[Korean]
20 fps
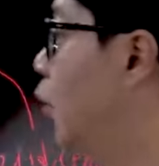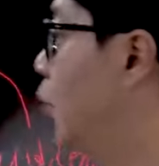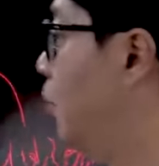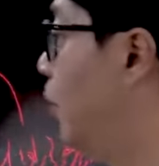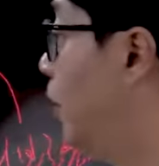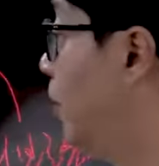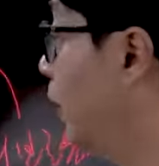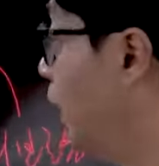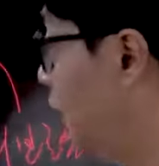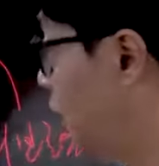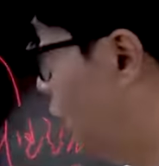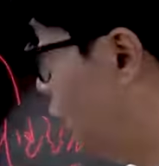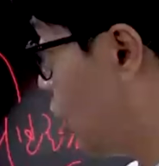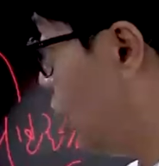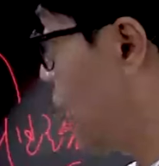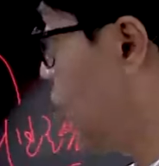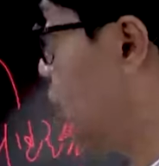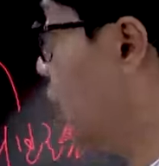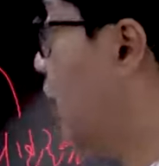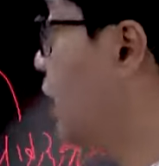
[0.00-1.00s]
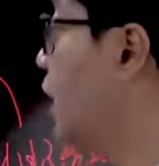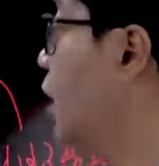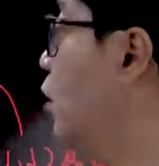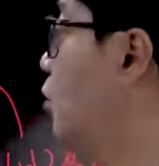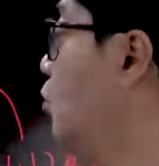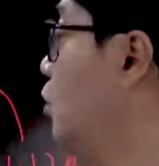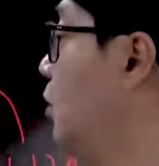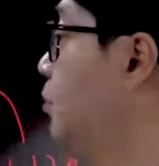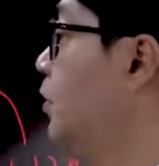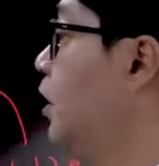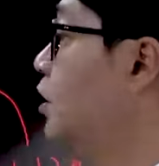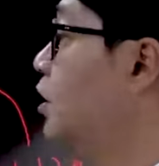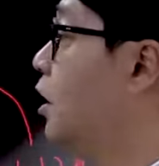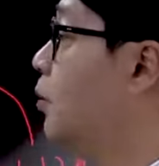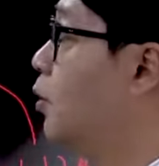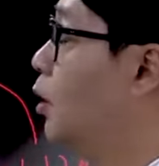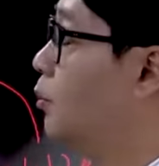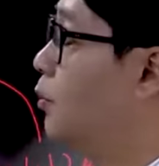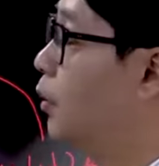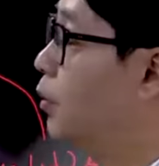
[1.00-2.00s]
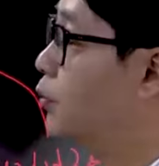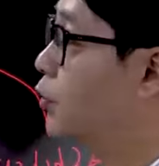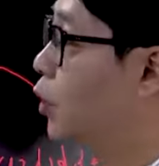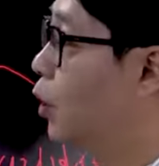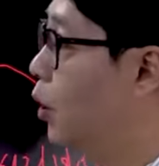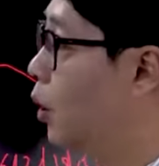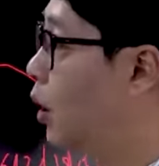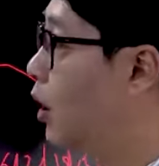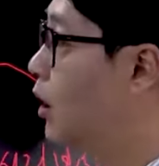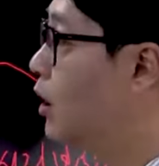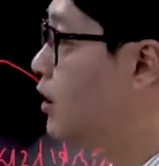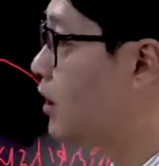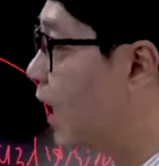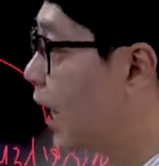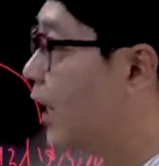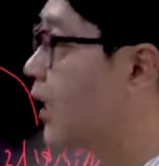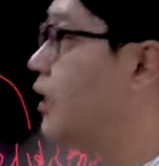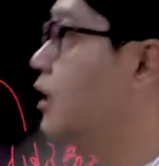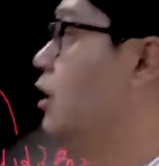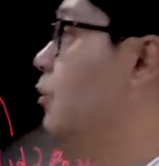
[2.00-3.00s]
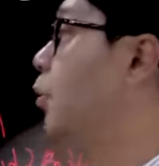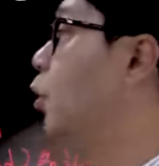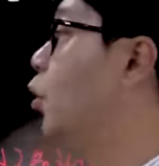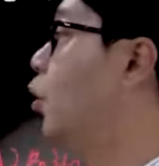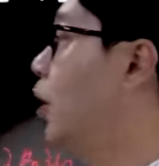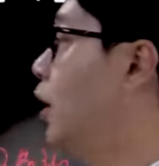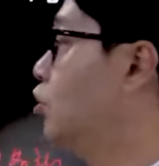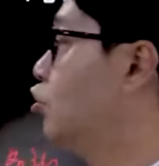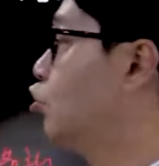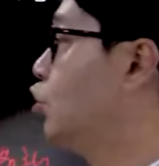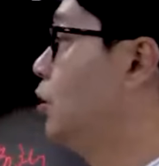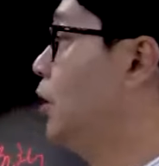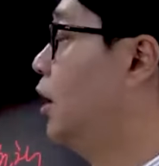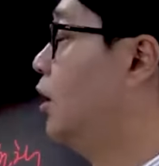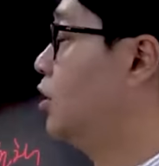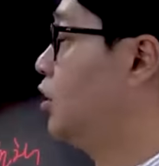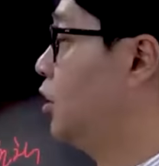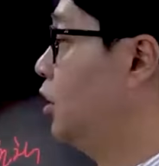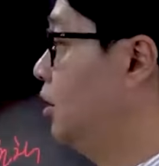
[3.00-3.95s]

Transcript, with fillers: 보호법 역시 뭐 상가 건물 임대차 보호법도 상인을 보호해주기 위한 거죠.